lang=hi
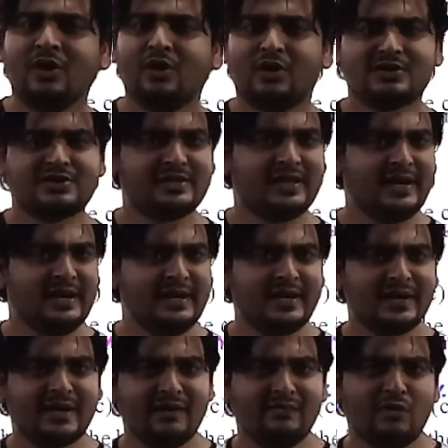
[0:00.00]
और
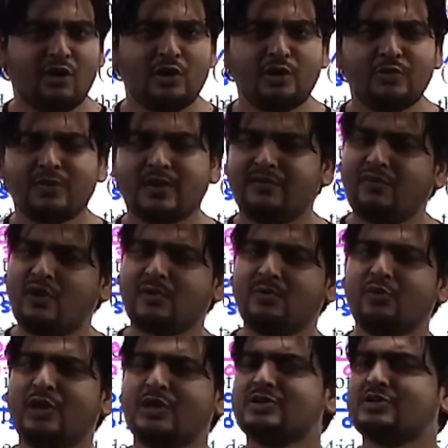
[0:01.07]
सिलेंडर के वॉल्यूम का
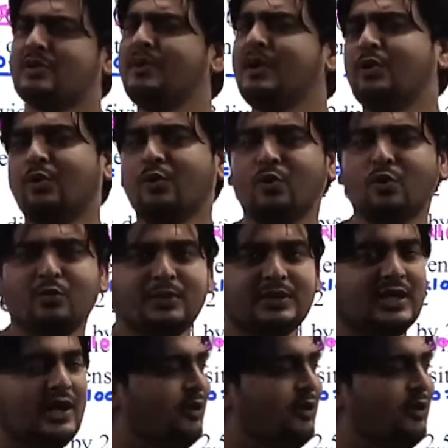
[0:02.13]
फॉर्मूला सभी लोगों को पता